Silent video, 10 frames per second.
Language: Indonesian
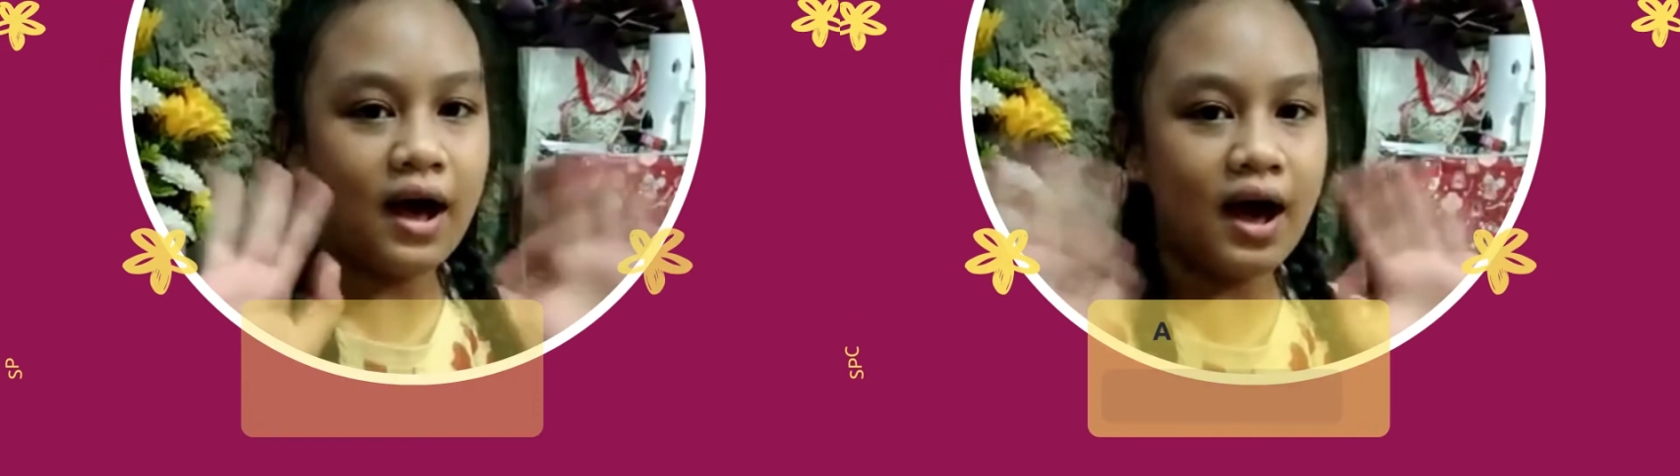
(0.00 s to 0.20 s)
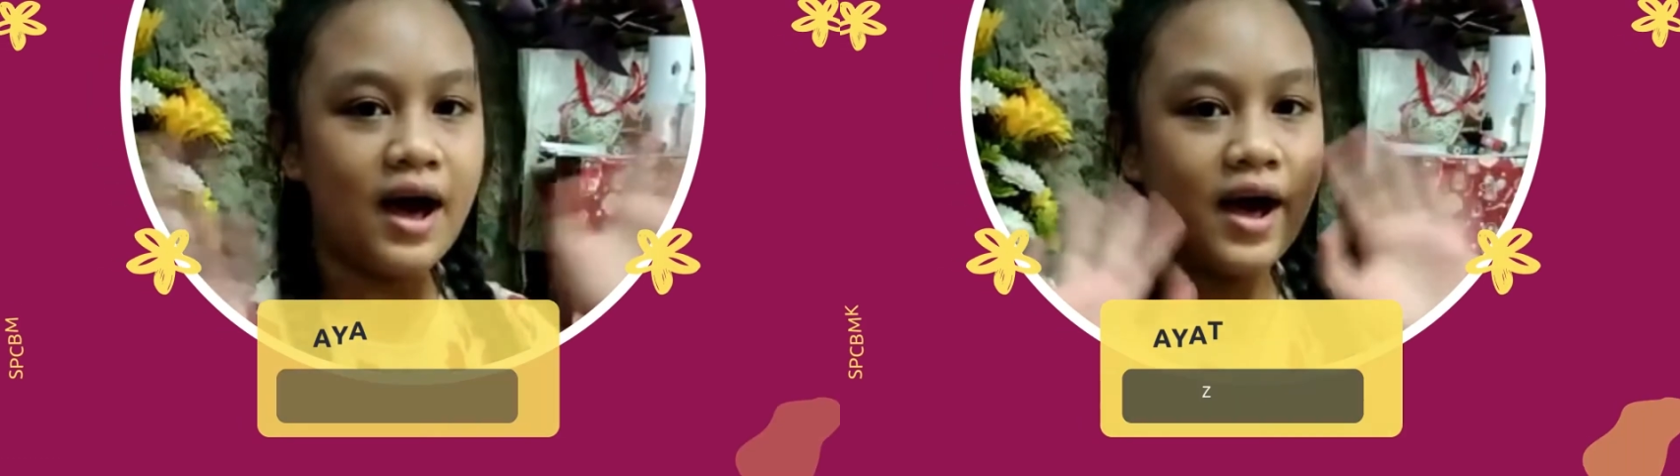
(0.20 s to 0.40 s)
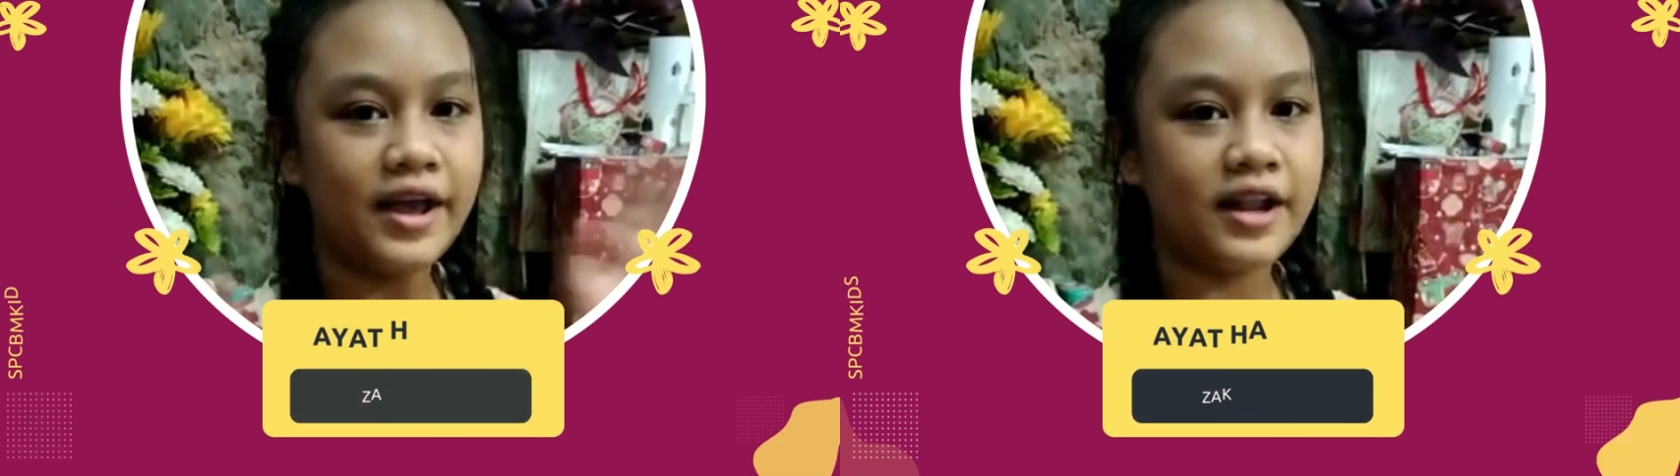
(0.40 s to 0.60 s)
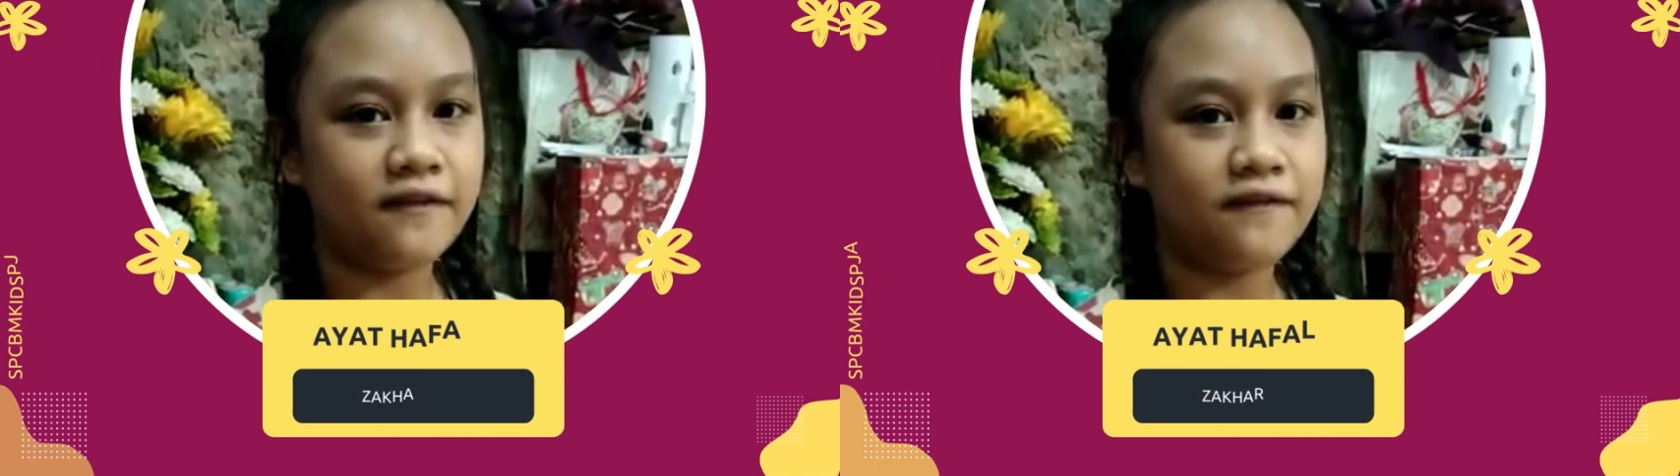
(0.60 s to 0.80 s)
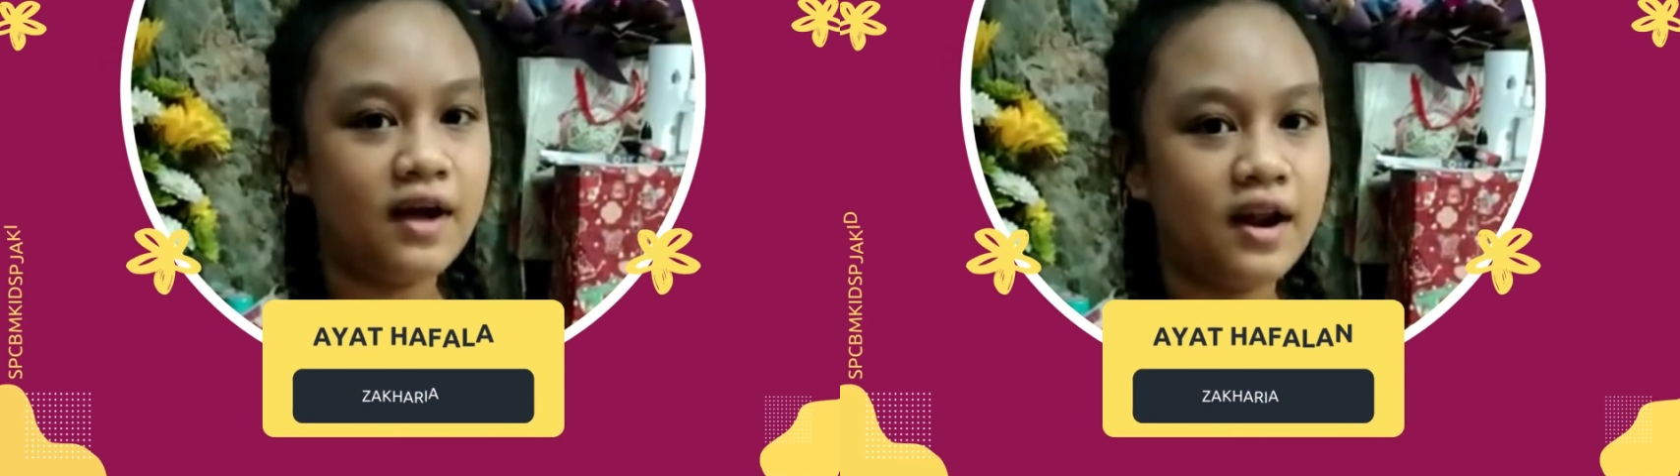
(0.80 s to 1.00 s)
Hai,
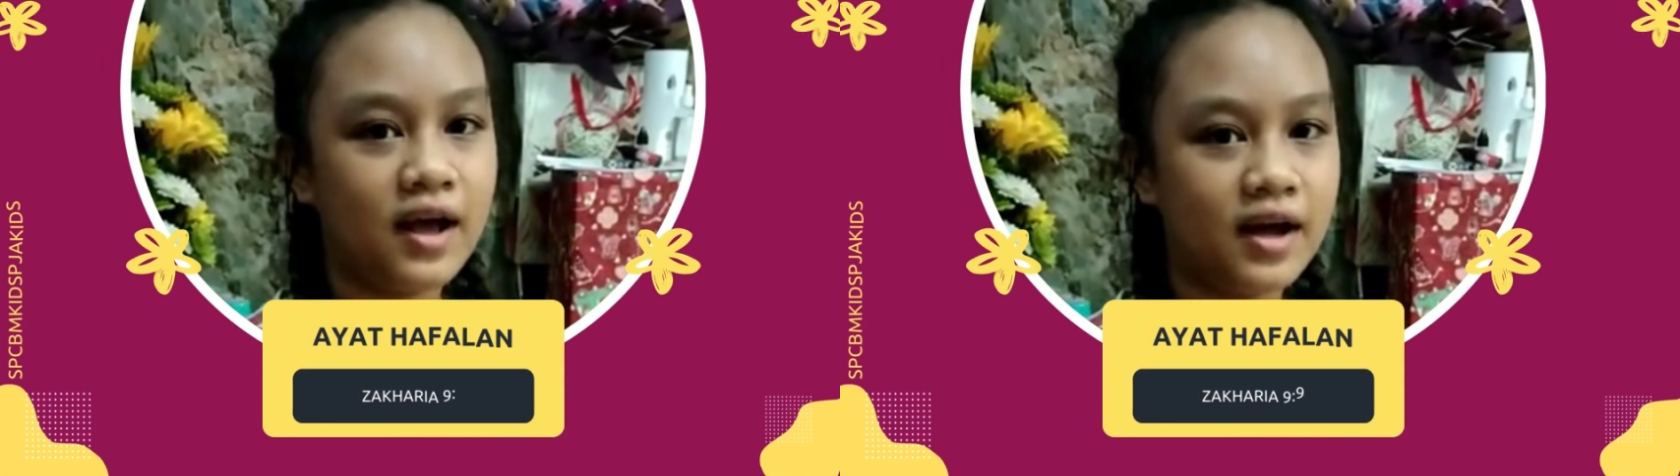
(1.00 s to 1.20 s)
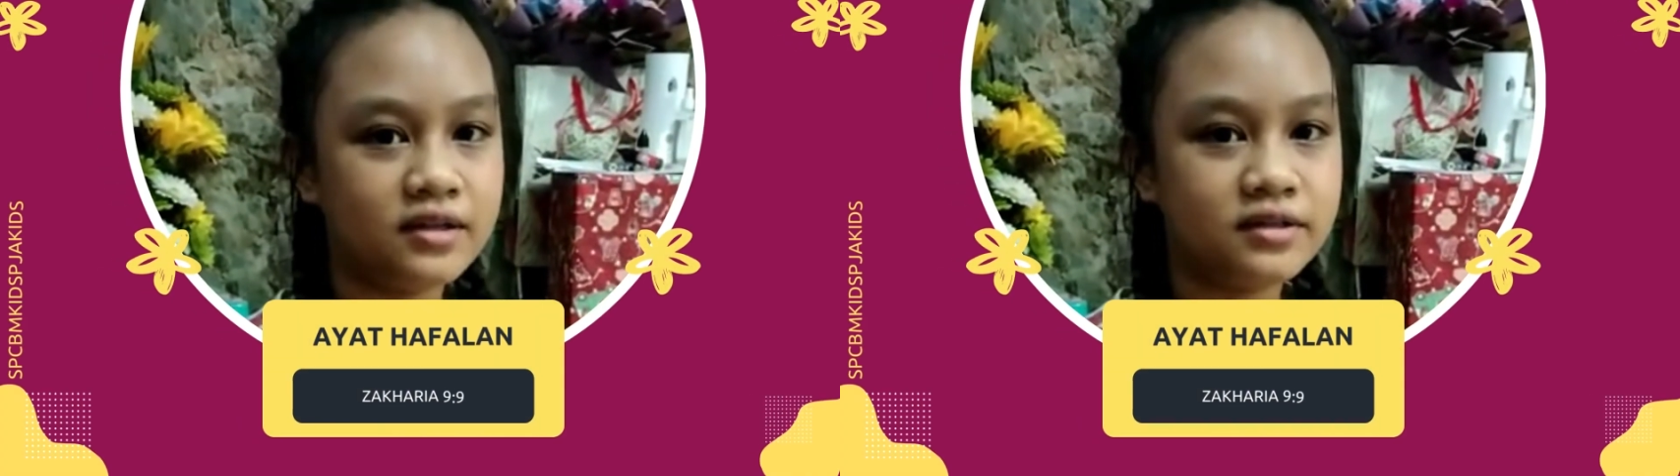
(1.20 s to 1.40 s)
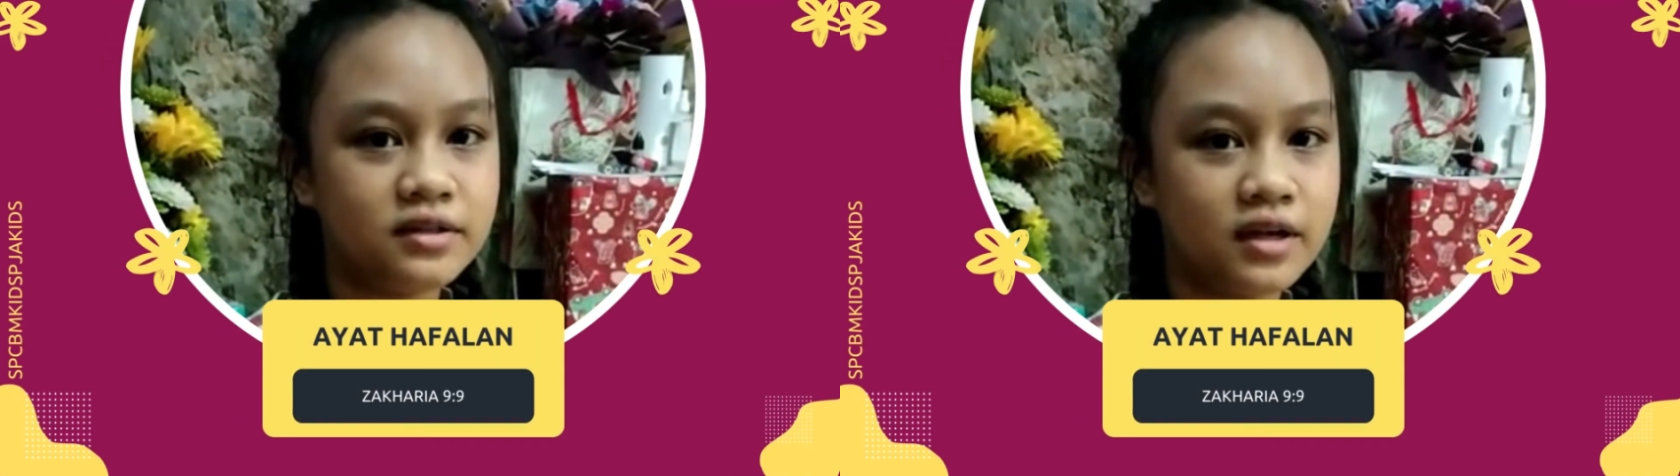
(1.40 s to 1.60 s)
Rafalan,